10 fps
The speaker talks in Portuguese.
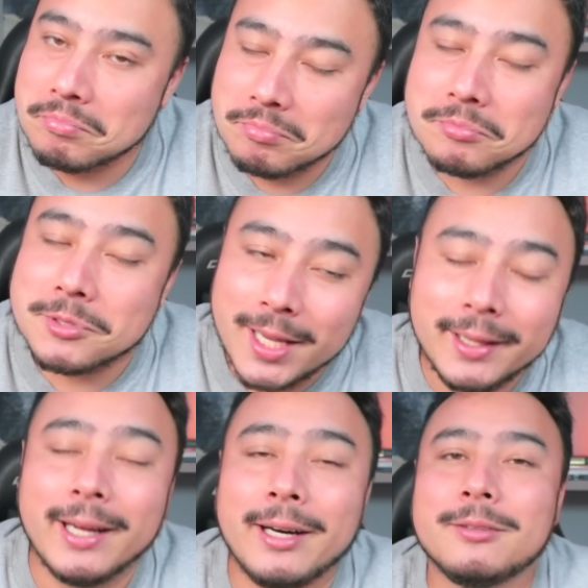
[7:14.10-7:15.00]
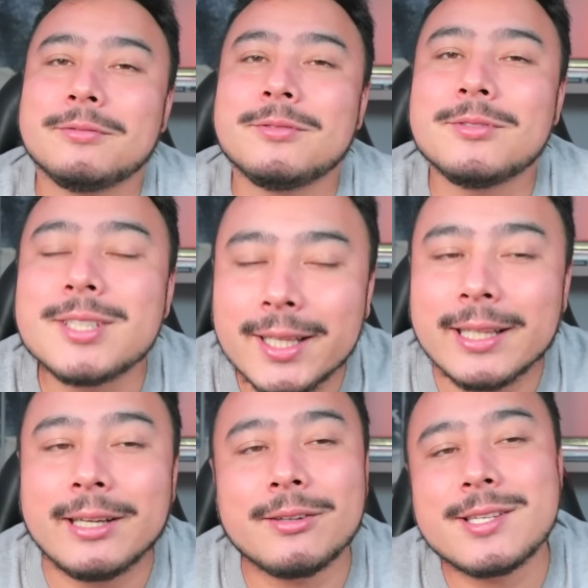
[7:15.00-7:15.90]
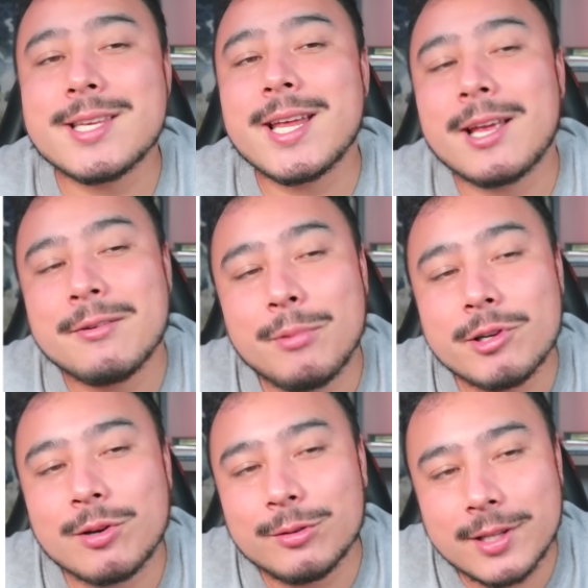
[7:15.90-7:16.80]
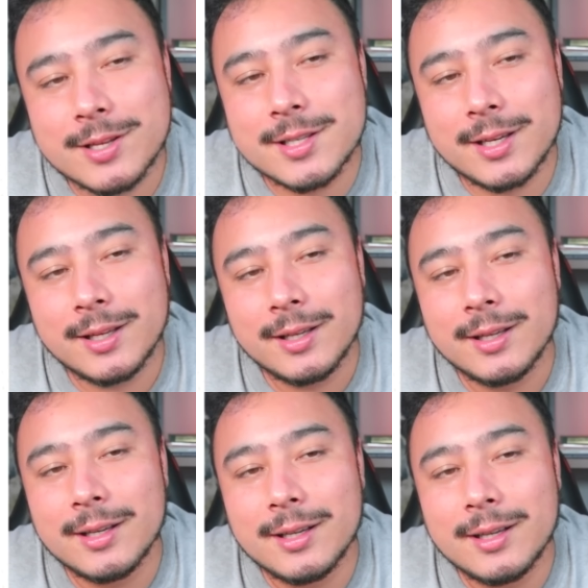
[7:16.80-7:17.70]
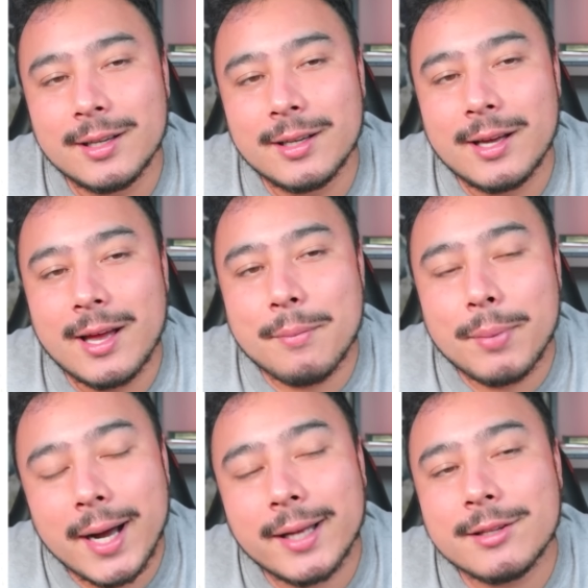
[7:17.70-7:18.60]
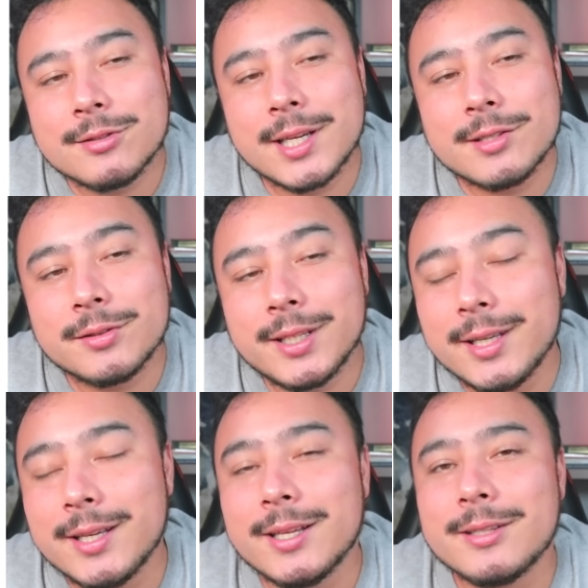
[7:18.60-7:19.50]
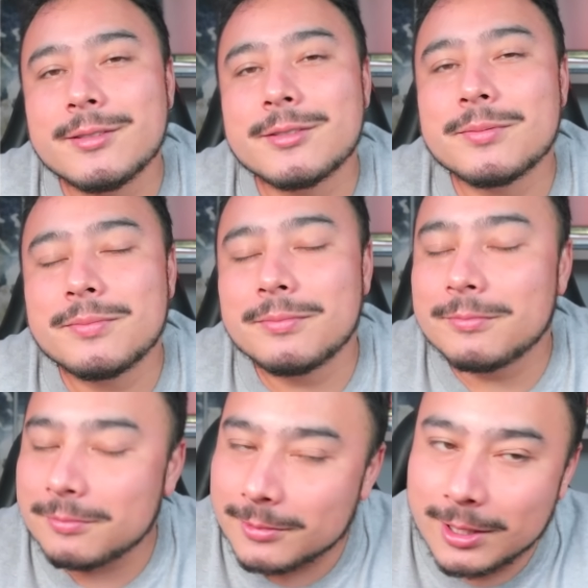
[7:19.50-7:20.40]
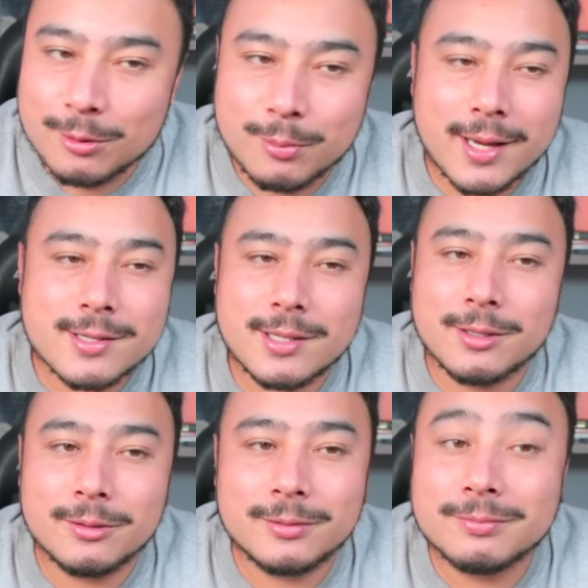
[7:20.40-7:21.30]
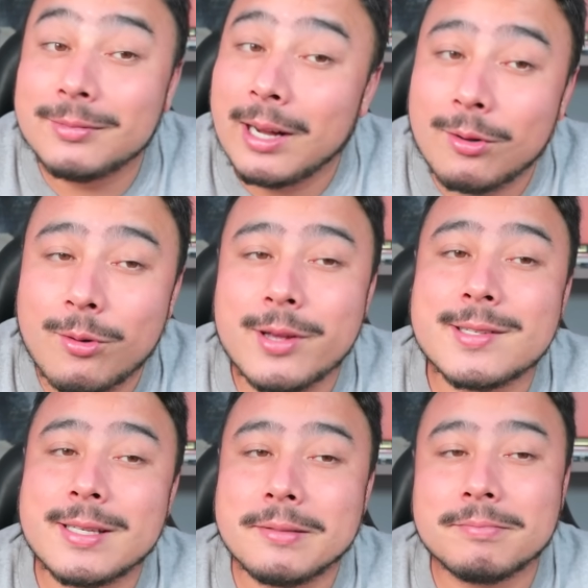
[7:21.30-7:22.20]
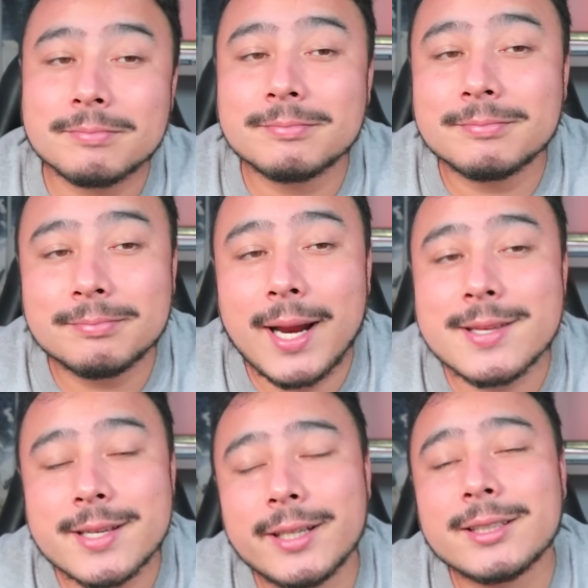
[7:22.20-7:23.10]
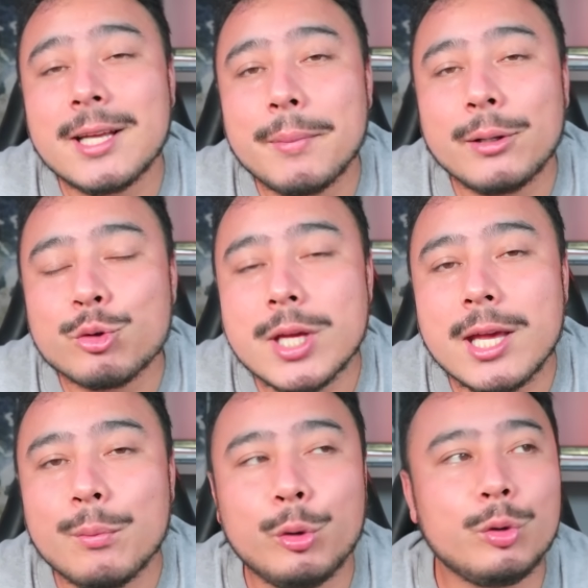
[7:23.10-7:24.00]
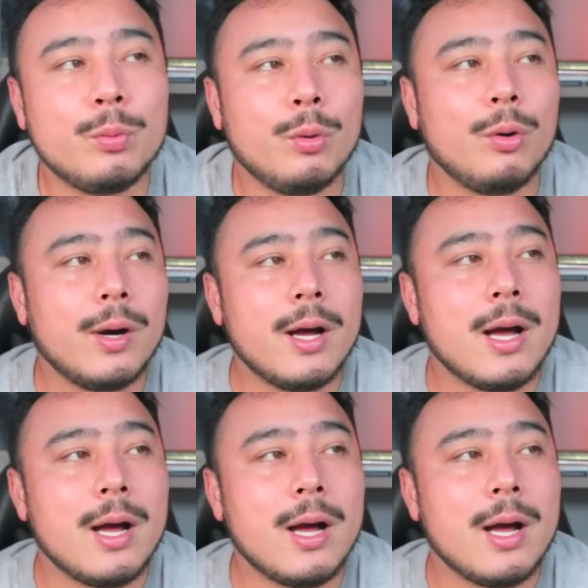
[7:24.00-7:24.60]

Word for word: Sei não, sei não. O que será que pode acontecer? É Biden nos Estados Unidos e no Brasil, coisa para a esquerda também não segue muito boa.